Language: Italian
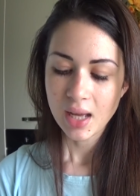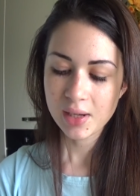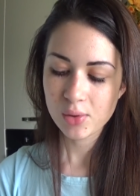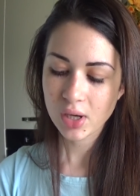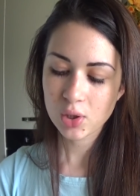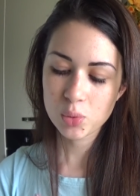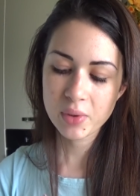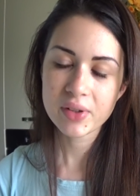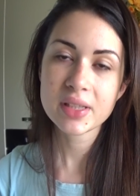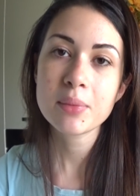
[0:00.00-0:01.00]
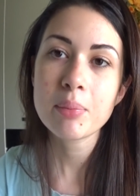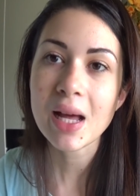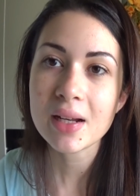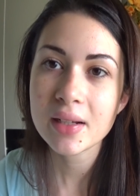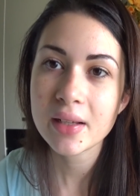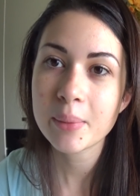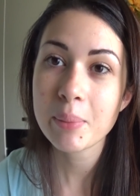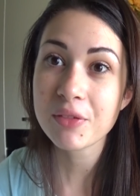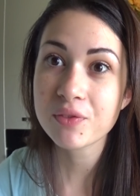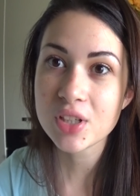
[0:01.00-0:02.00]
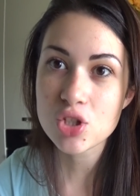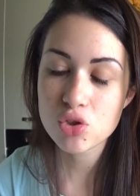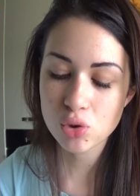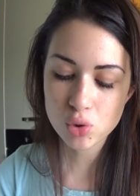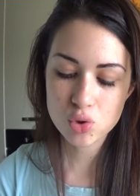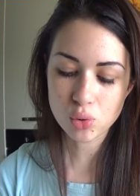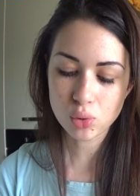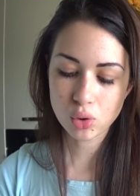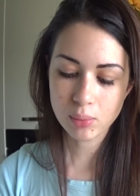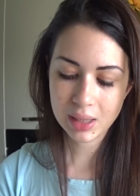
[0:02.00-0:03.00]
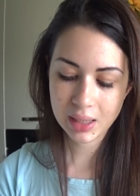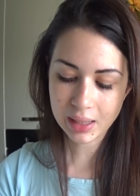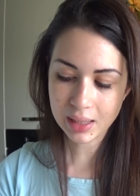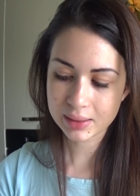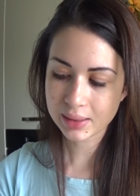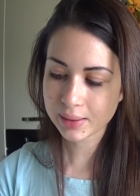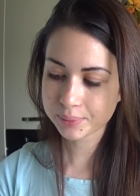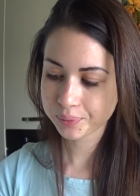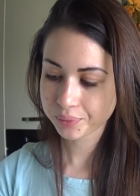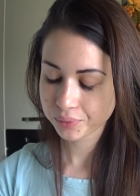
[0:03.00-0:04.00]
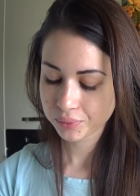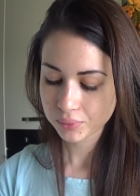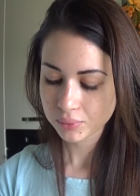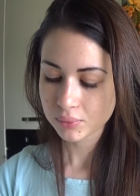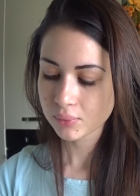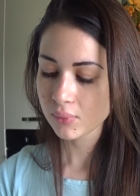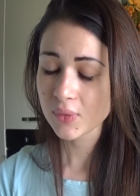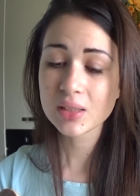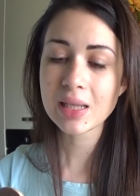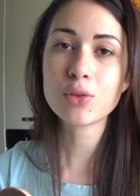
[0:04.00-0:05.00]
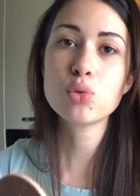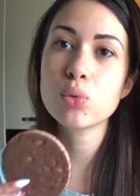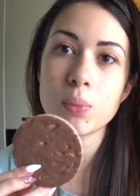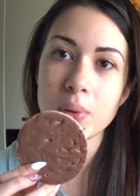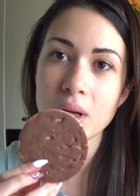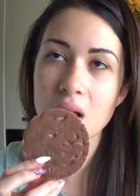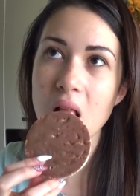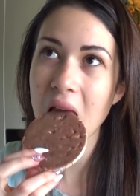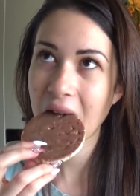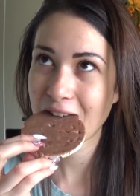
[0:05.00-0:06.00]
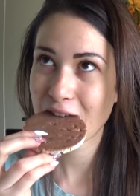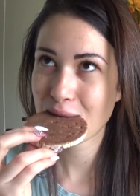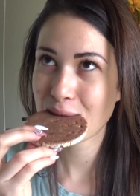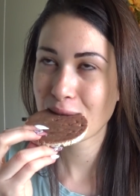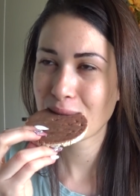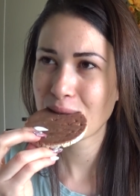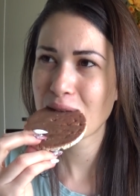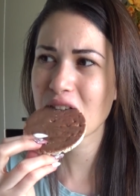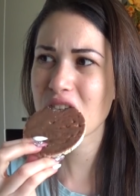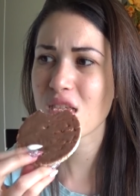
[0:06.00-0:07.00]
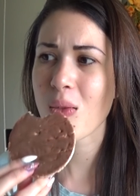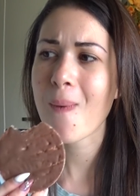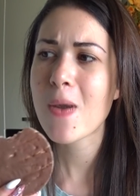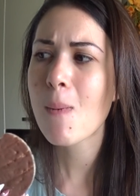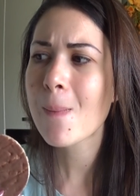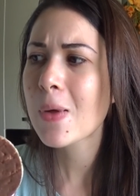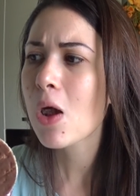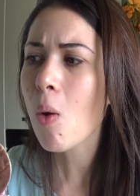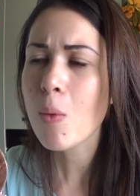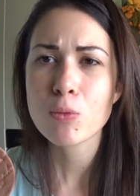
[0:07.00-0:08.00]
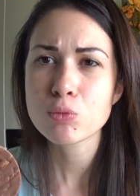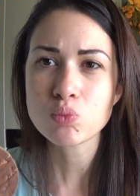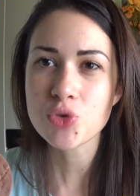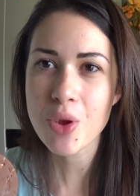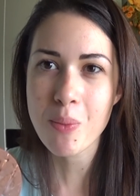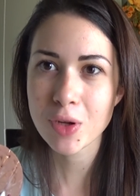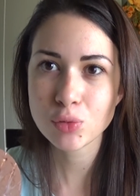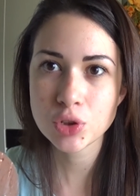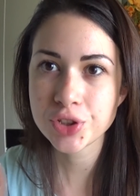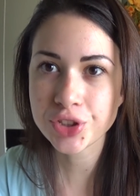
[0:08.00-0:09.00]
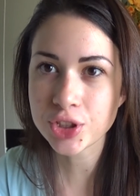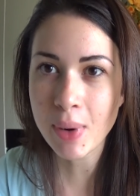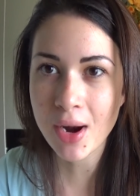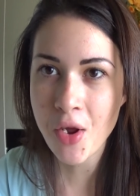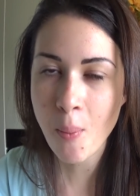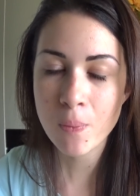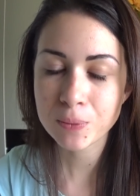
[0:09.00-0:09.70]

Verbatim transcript: Allora, come avete ben, ben visto, sono mancata da YouTube. Mm. Mi sembra due settimane,